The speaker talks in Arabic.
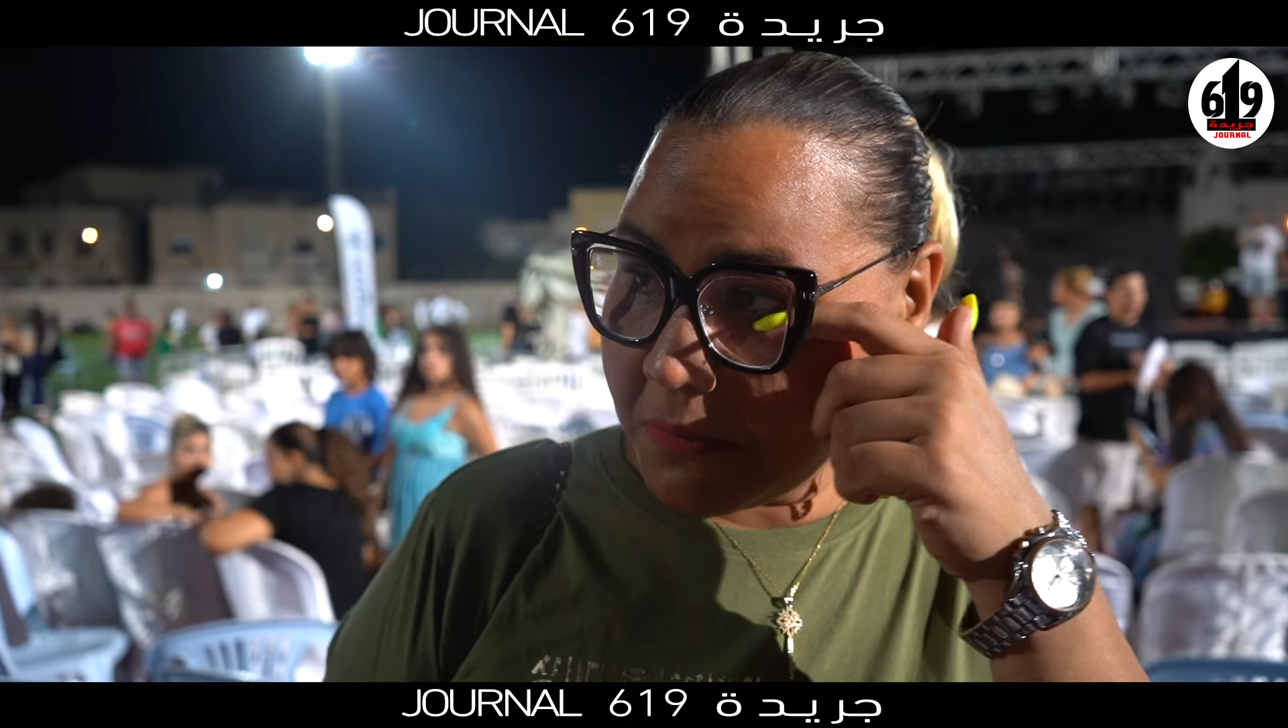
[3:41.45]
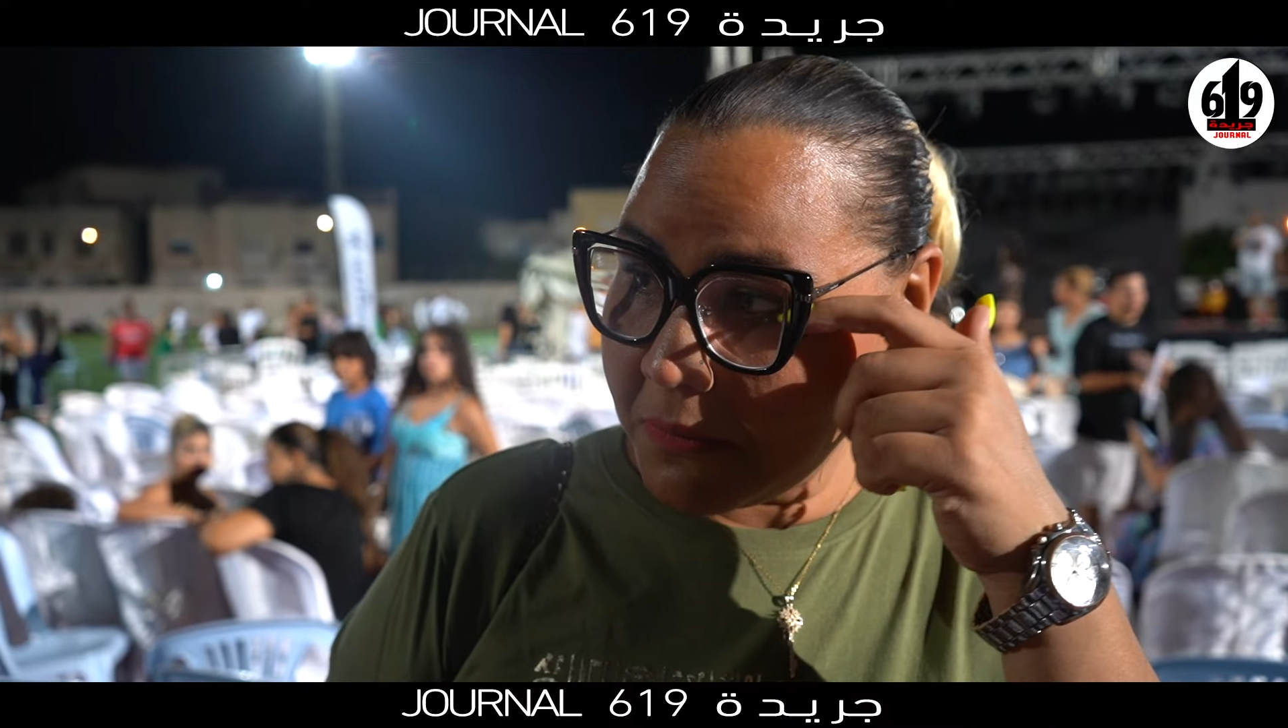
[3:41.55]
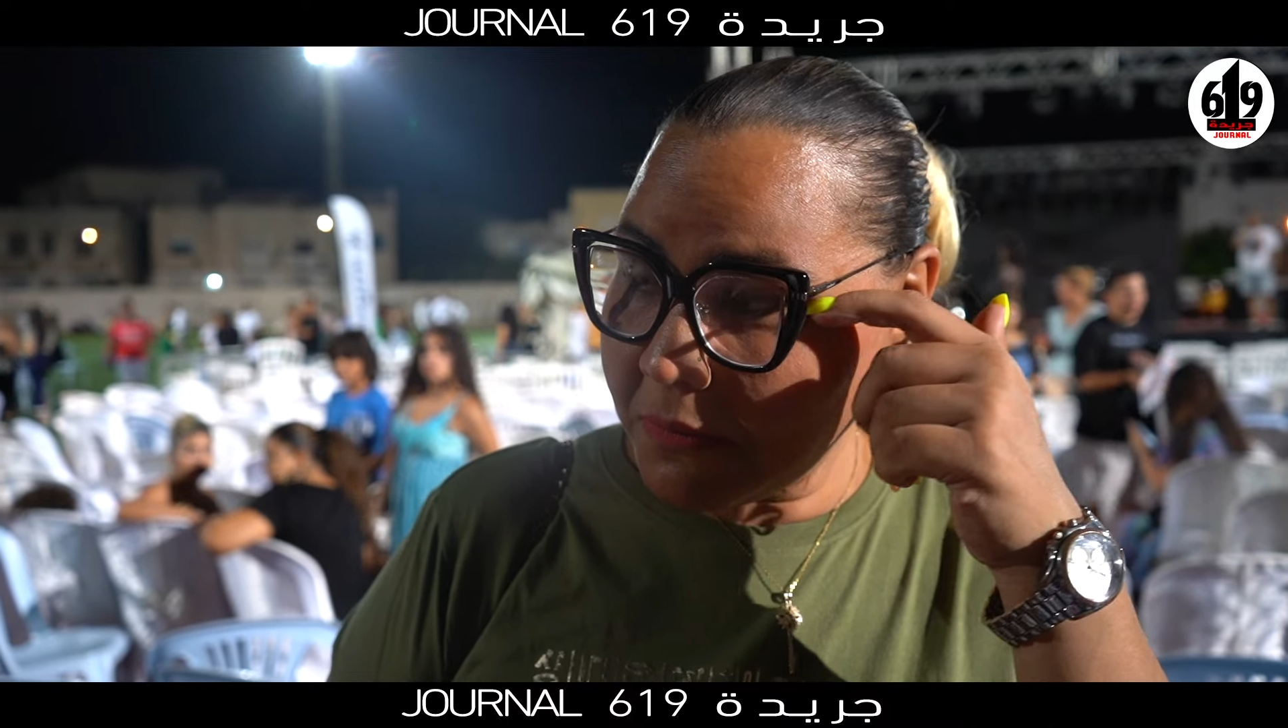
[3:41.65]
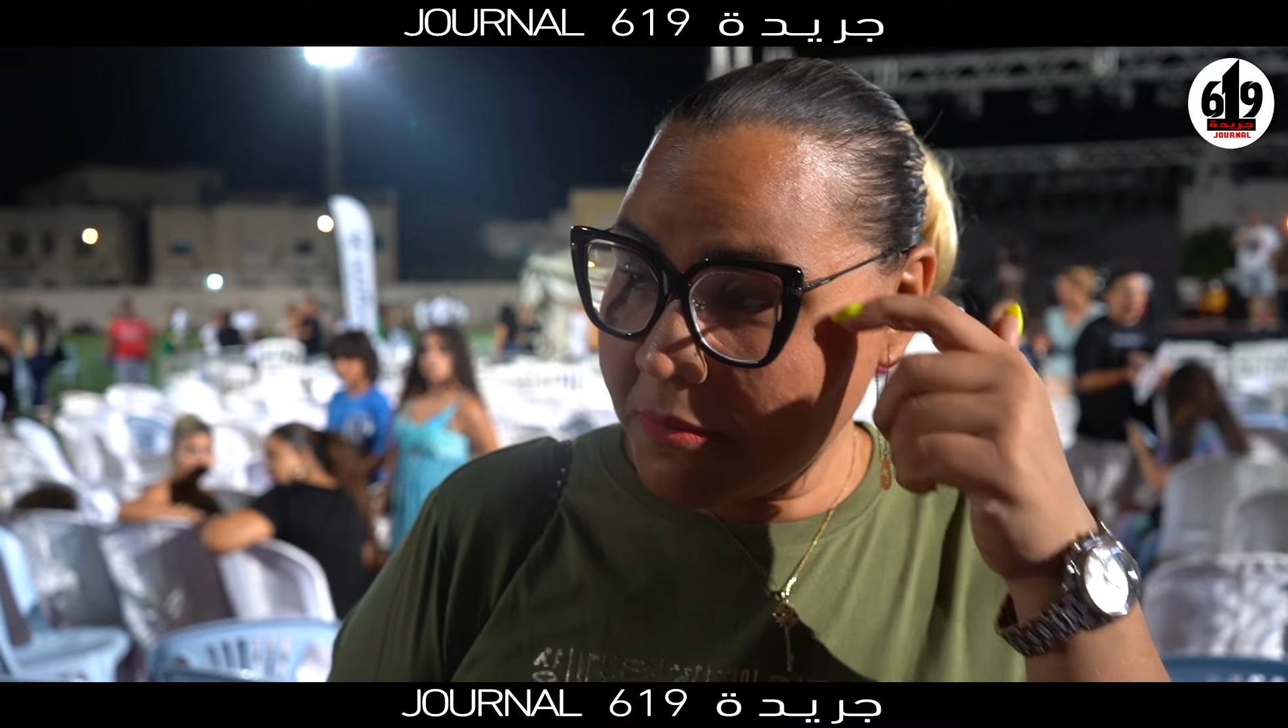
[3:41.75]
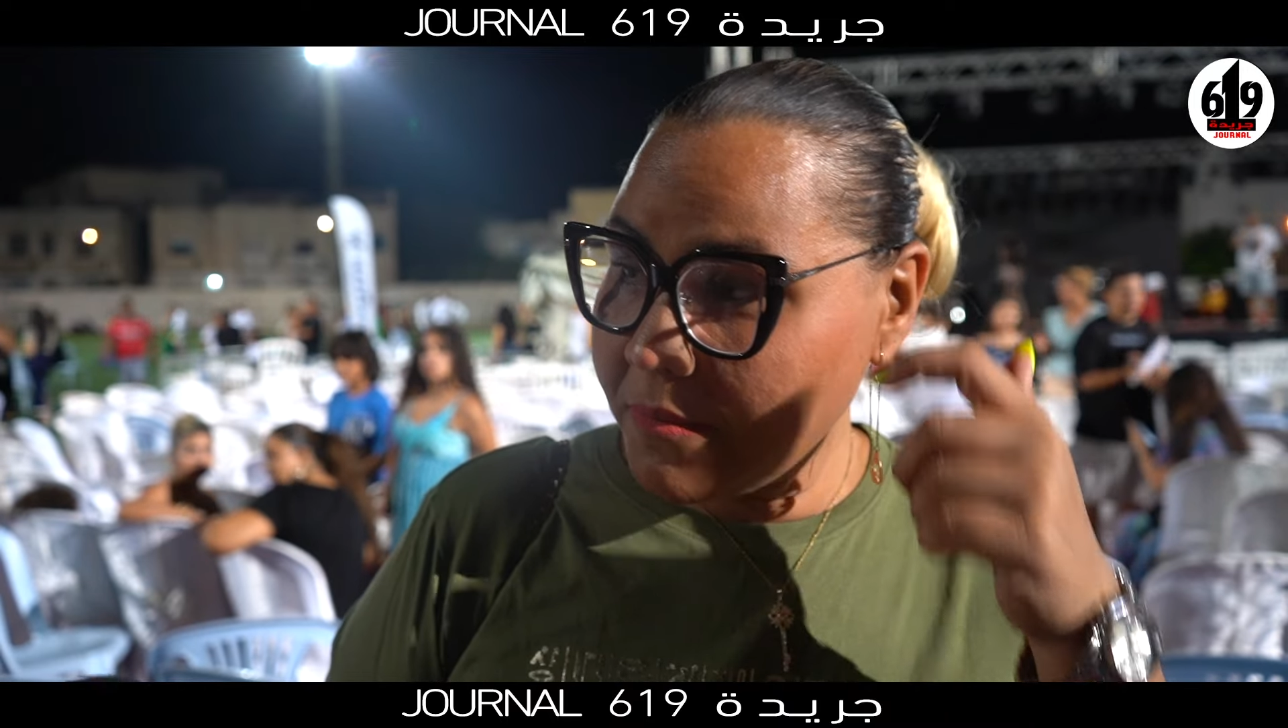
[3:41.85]

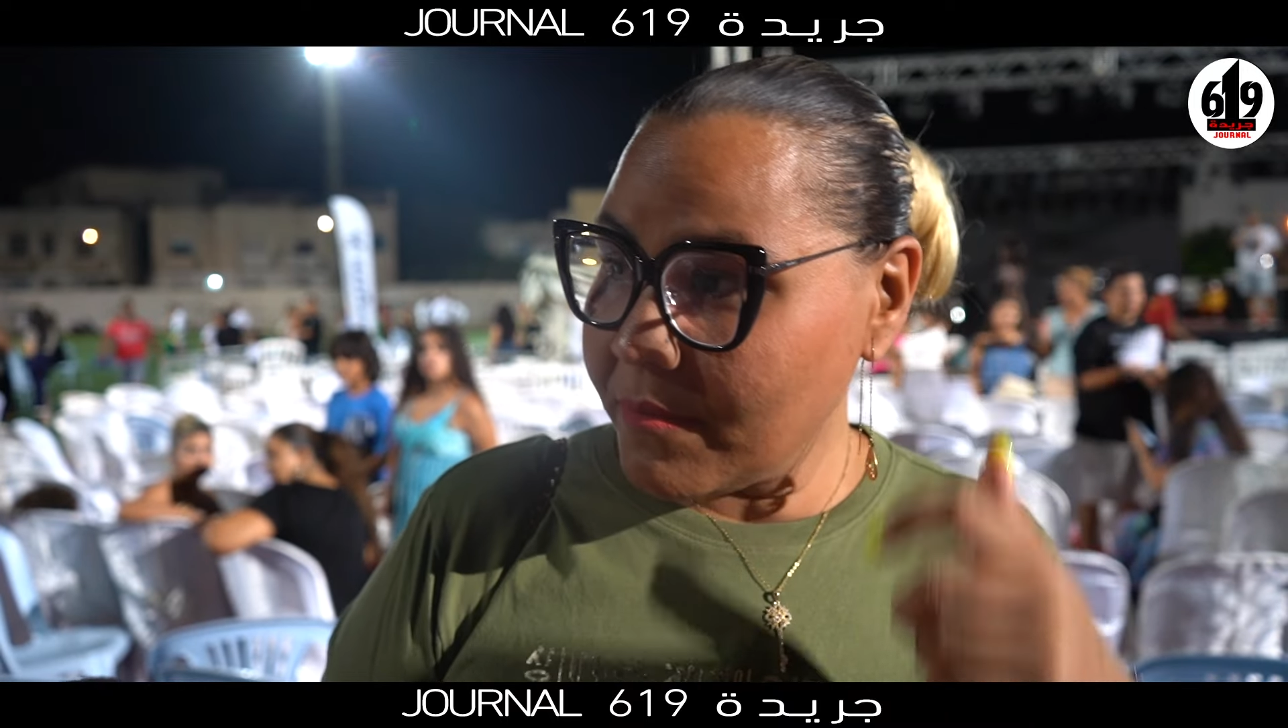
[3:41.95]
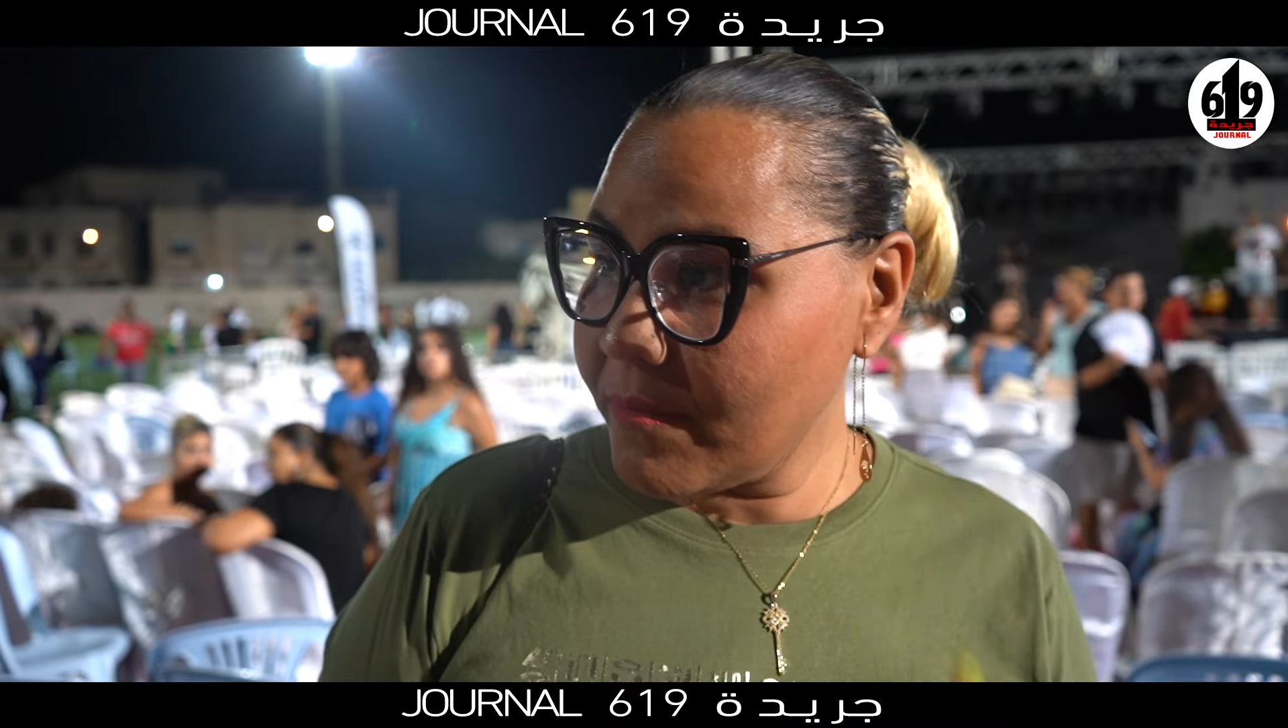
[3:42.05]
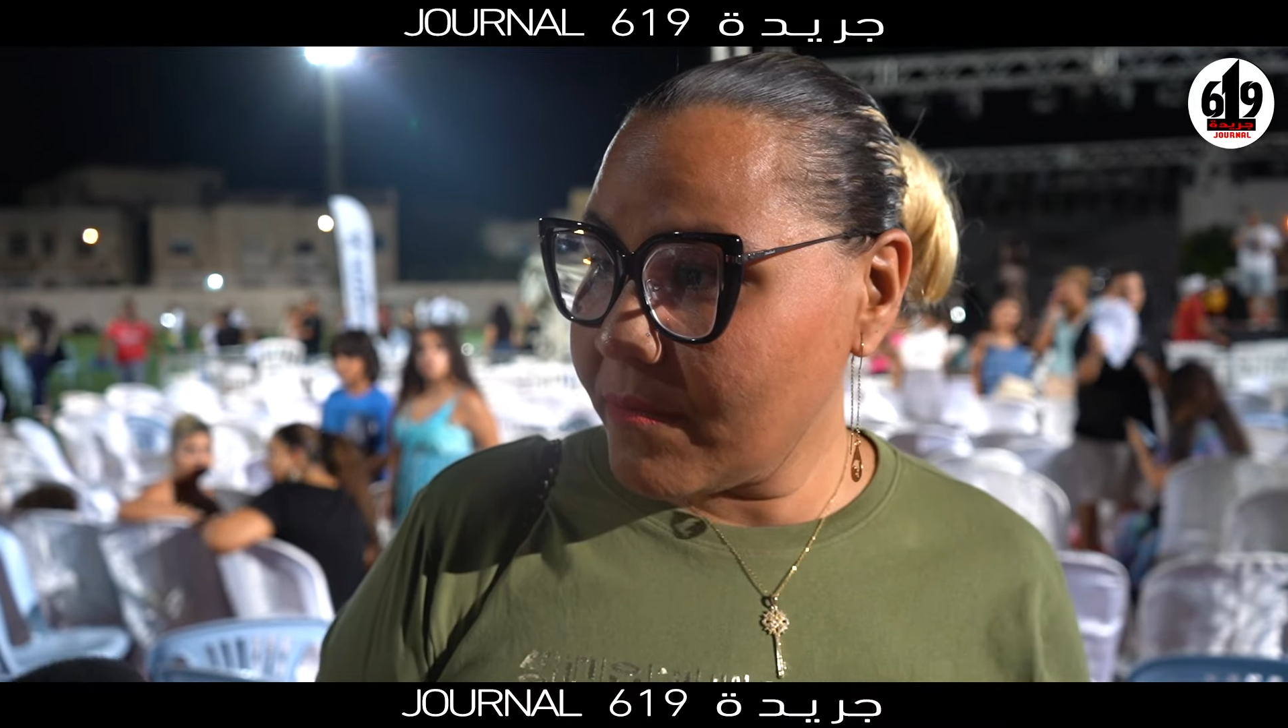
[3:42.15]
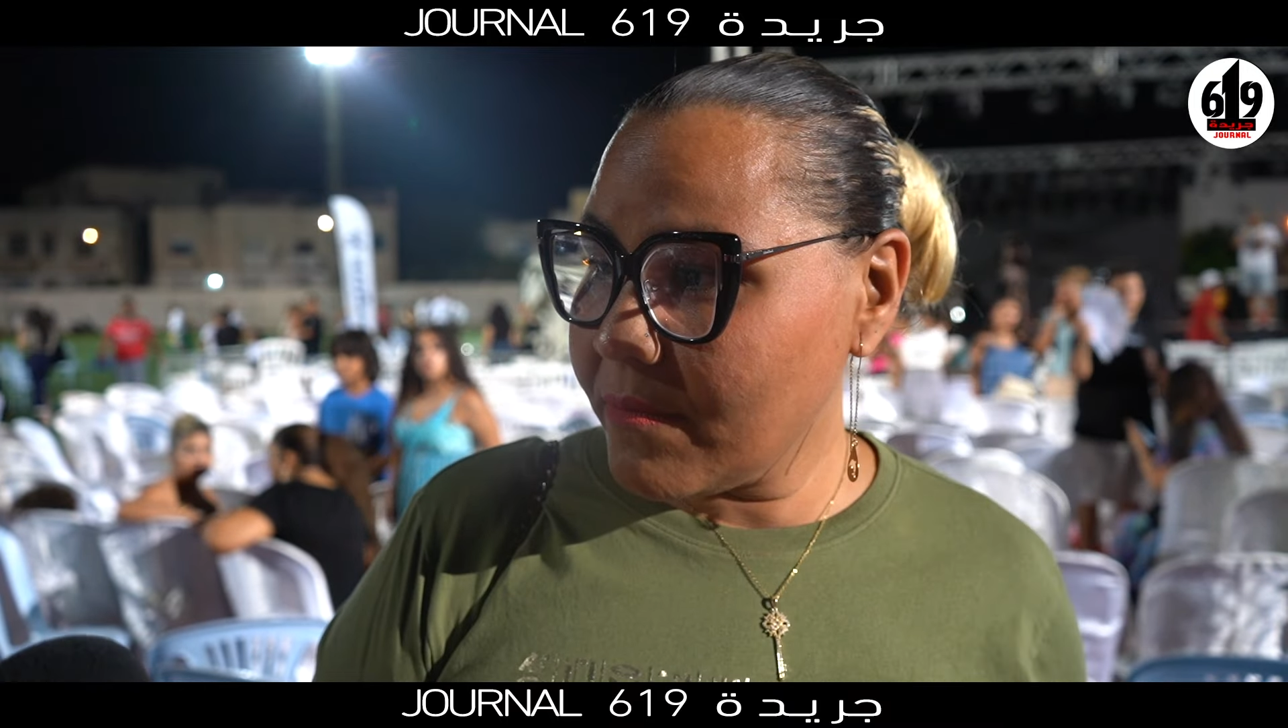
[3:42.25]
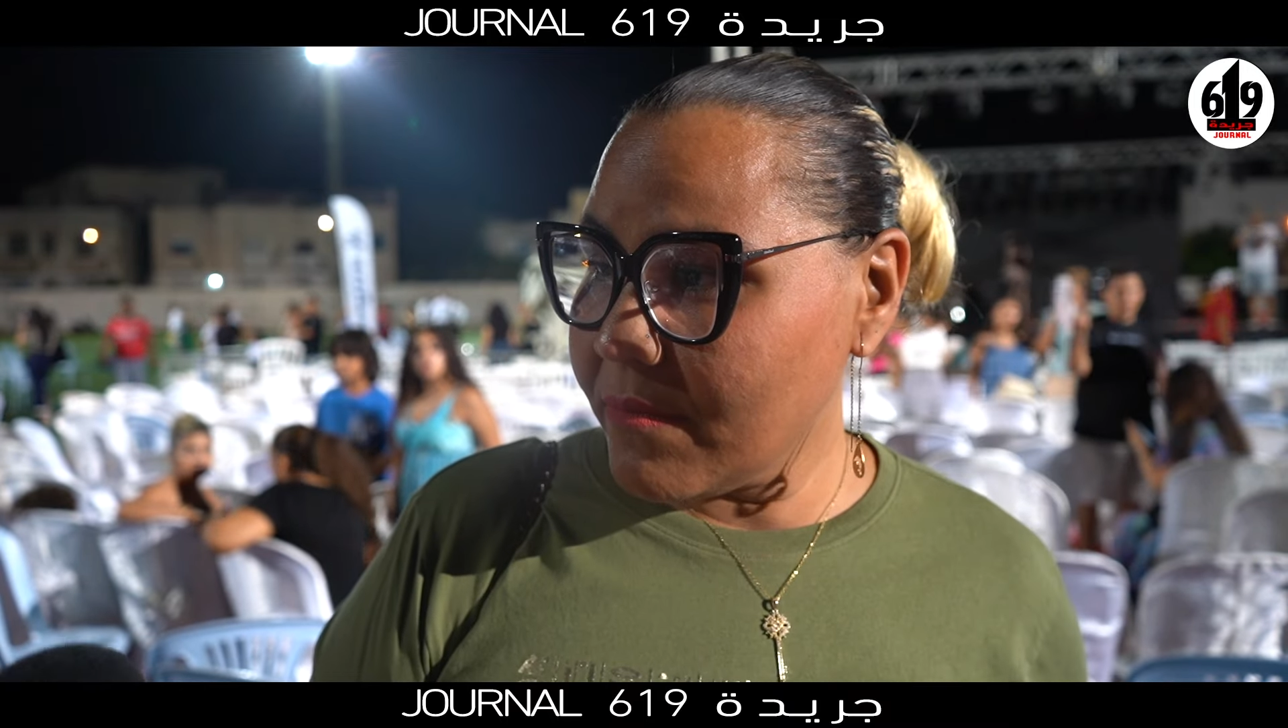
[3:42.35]
انا هي
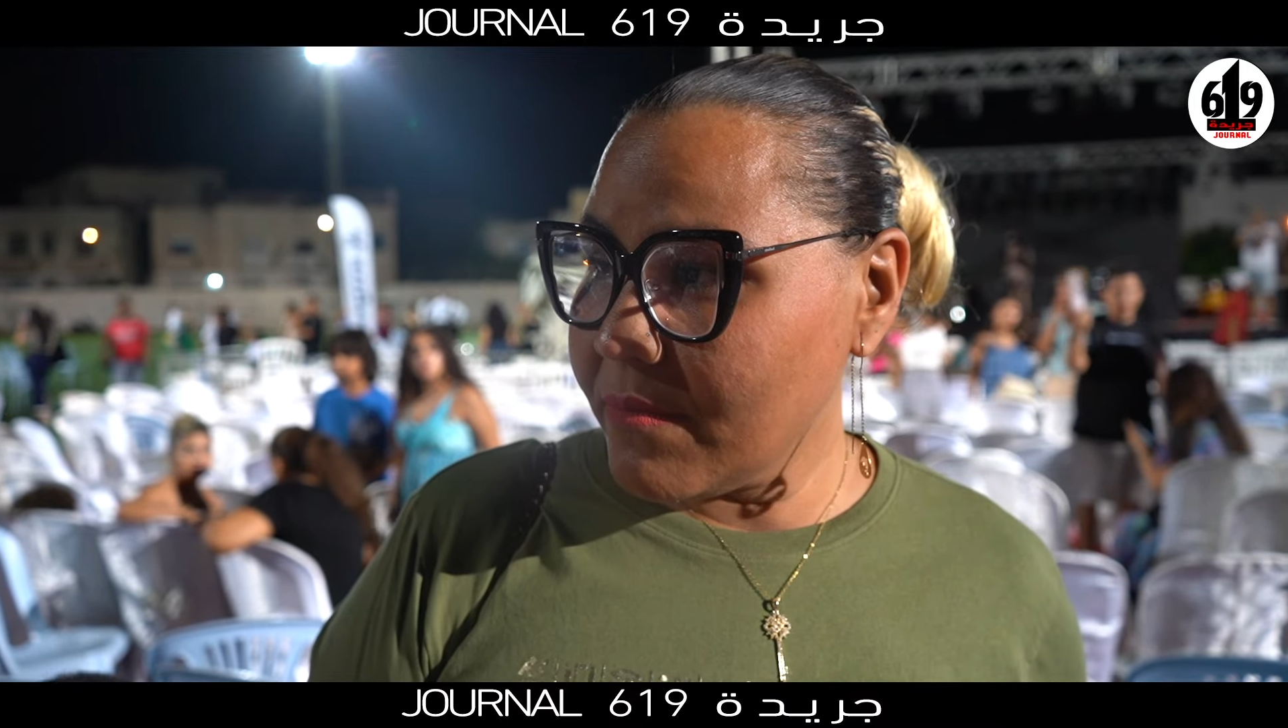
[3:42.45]
الاغنيه